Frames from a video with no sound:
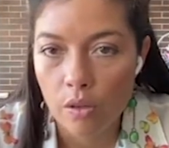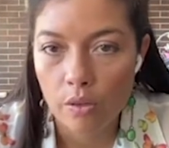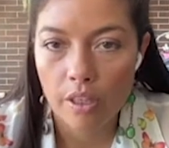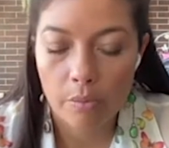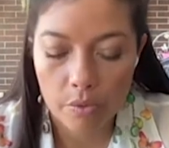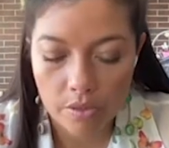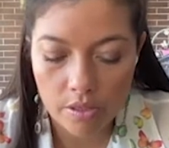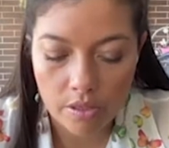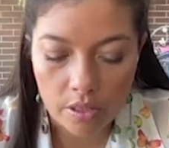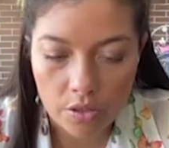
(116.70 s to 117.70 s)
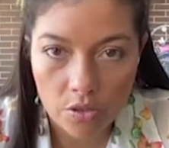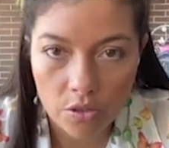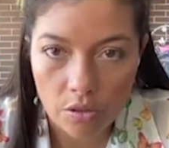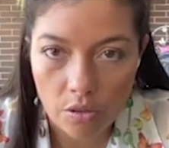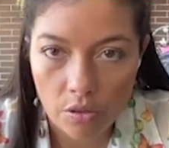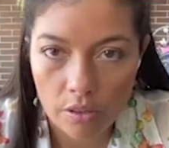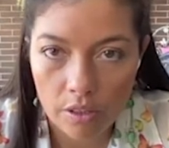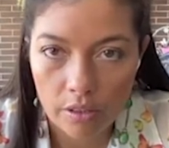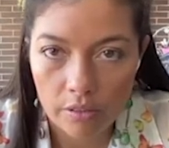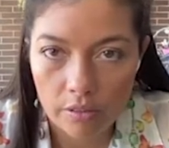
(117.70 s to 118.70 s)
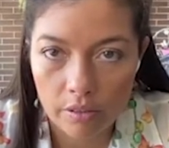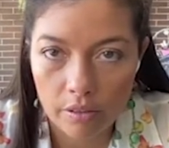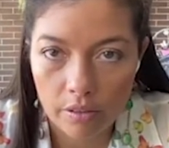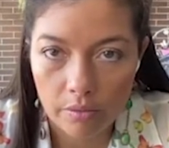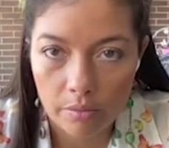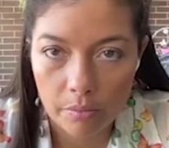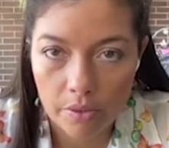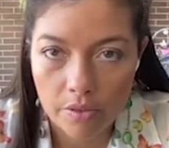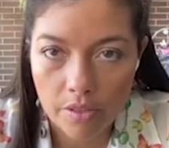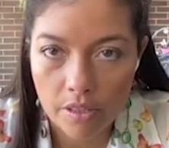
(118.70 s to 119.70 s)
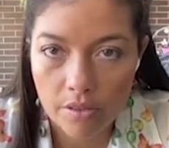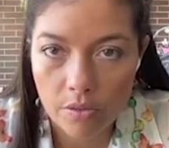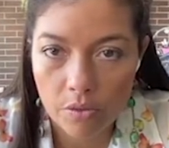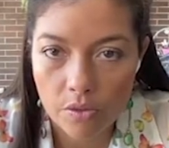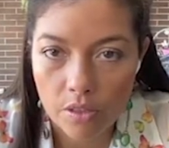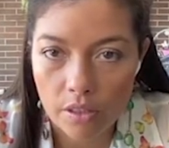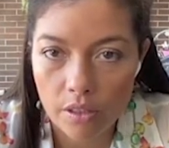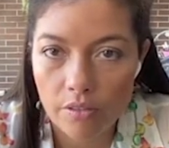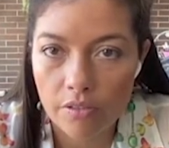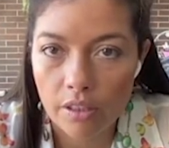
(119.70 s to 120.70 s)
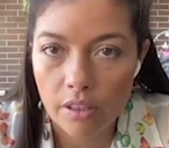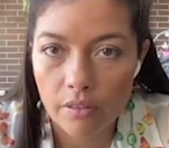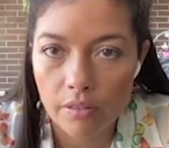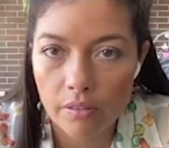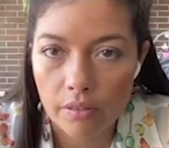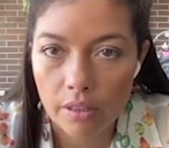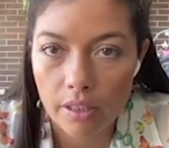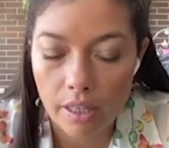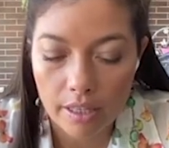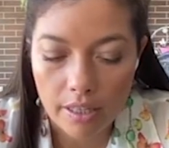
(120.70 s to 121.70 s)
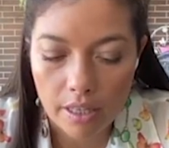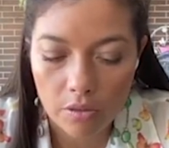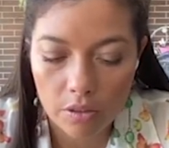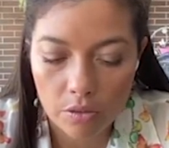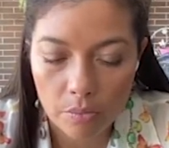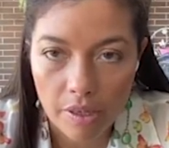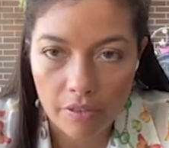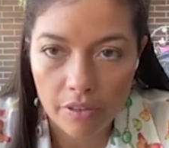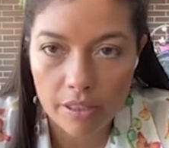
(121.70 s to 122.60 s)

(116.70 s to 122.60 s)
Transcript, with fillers: Coloquei meu assistente de toque, ó, para vocês conseguirem ver. E agora eu tô bem